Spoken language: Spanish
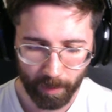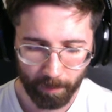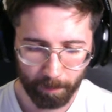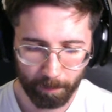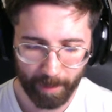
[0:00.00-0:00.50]

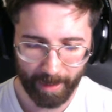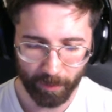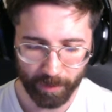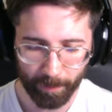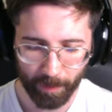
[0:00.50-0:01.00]

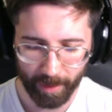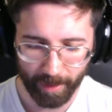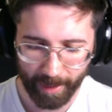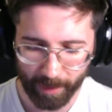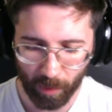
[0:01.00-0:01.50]
Vamos a poner
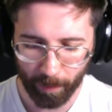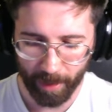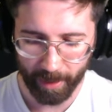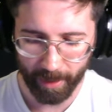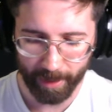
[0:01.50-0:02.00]
esto por
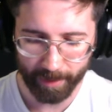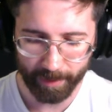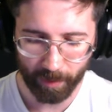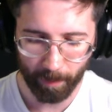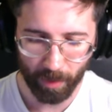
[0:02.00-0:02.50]
aquí.
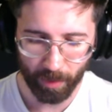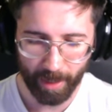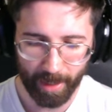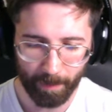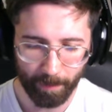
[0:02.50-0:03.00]
Necesito
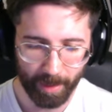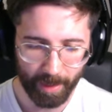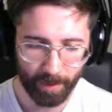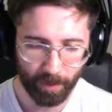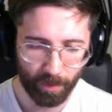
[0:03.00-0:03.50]
mejorar al
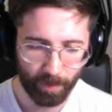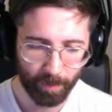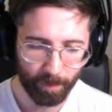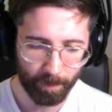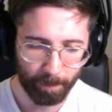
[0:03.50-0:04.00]
minero.
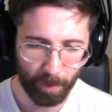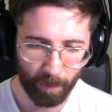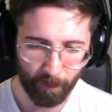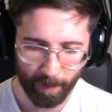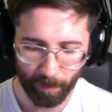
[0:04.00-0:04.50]

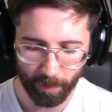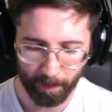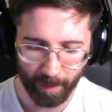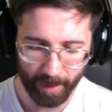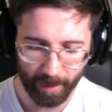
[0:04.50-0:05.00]
Por favor,
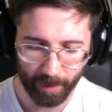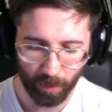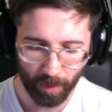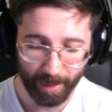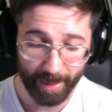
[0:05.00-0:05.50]

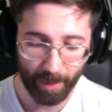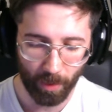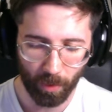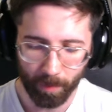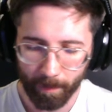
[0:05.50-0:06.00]
minerito, que
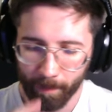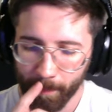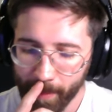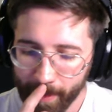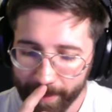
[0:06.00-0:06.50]
no
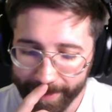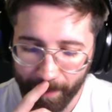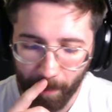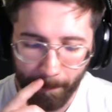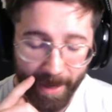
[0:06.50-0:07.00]

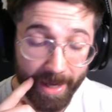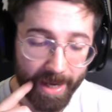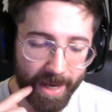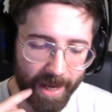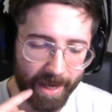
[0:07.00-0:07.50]
tenemos para
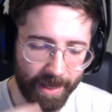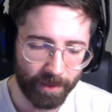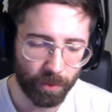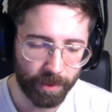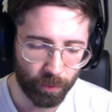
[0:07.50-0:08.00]
recargar.
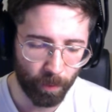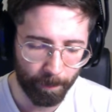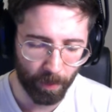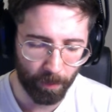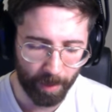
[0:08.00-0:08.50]
Esto sí es un
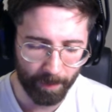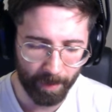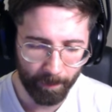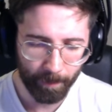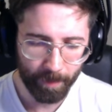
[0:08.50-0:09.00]

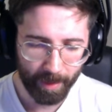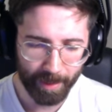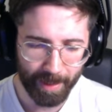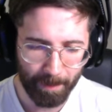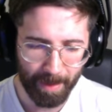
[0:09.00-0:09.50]
problema
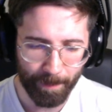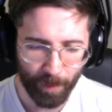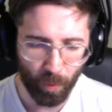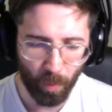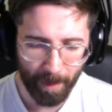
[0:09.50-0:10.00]
que me
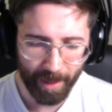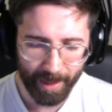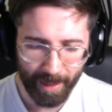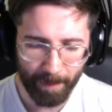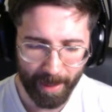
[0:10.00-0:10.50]
preocupa
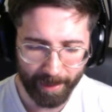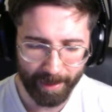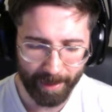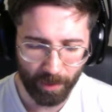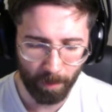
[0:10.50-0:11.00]
y me hace
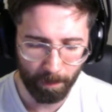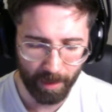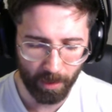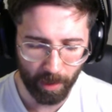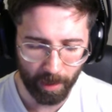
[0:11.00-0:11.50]
daño en
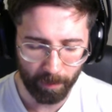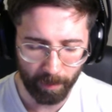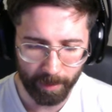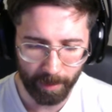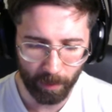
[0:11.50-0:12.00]
mi
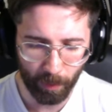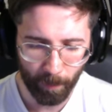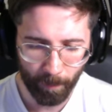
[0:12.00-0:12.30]
corazoncito.